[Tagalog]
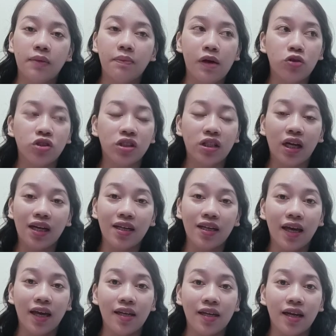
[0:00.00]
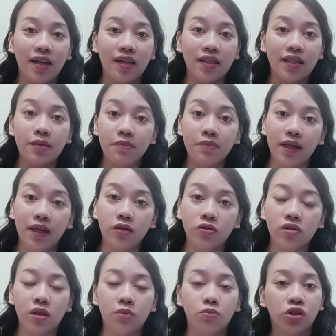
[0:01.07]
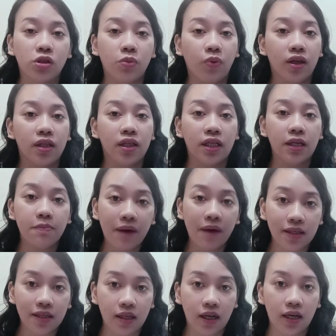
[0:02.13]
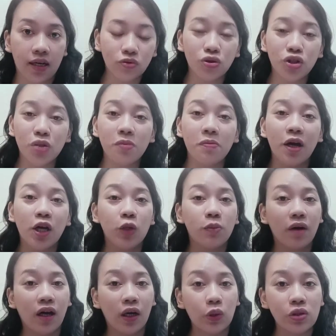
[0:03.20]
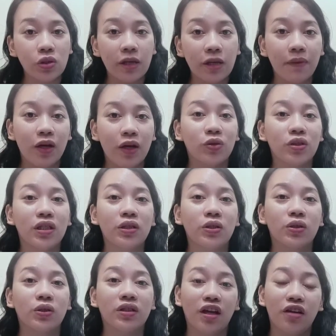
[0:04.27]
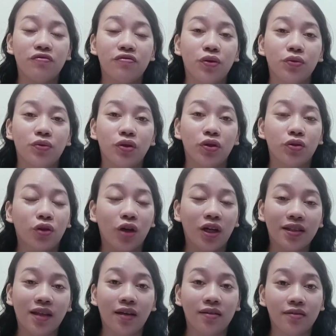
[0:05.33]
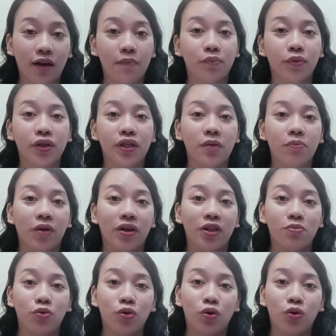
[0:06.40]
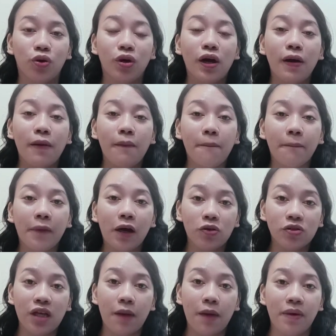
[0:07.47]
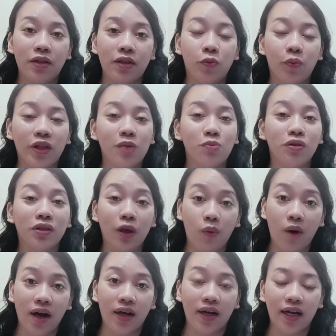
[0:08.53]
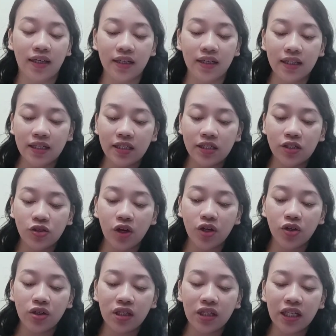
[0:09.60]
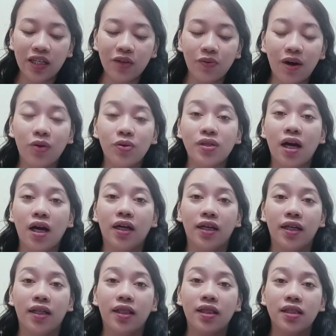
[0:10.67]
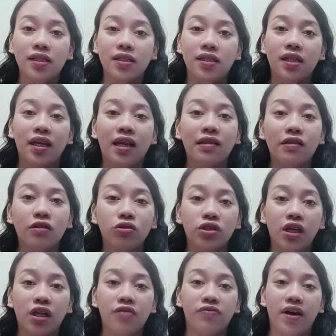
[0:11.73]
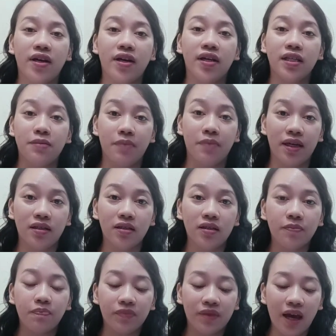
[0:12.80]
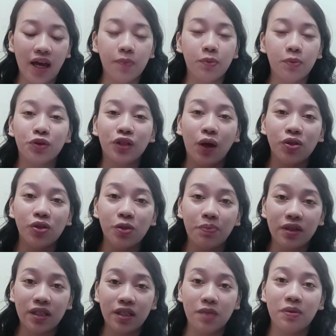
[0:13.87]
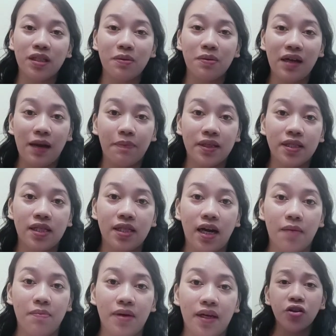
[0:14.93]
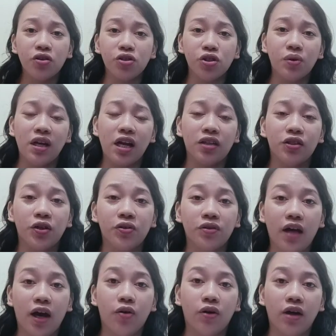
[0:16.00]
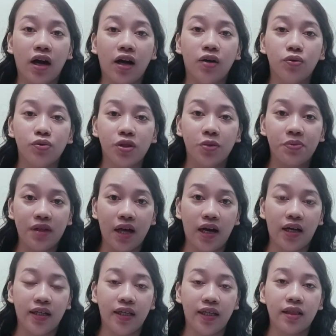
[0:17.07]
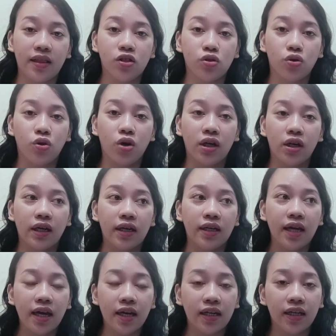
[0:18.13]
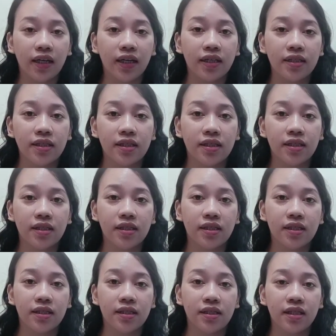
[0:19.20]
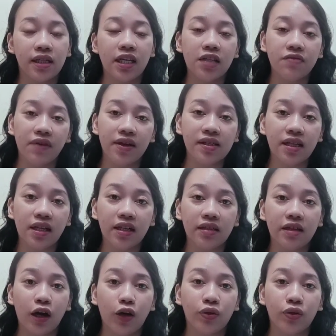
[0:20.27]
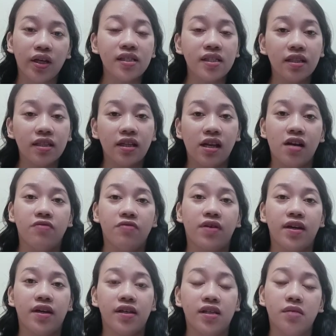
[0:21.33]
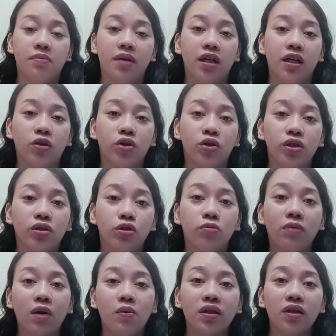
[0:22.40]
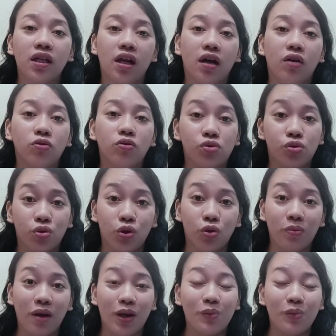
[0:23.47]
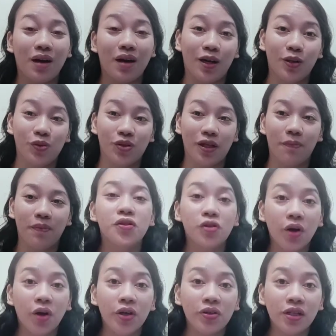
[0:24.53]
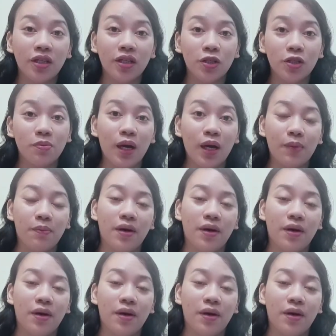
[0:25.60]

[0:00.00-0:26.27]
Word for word: meron siyang nakalagay na email kung saan mo siya pwedeng ipasa. Gusto mo merong makausap, meron din dong telephone or contact number na pwede mong kausapin or pwede mong tawagan. So, ayun, ang ginawa ko sa akin, sinend ko siya via email dahil pumunta ako sa pag-ibig na malapit sa amin. So, wala daw yung taong kakausap sa akin. So, ang nangyari is in-advise na lang niya ako na isend na lang via email or tumawag na lang kung gusto kong merong makausap. So, ayun lang na mga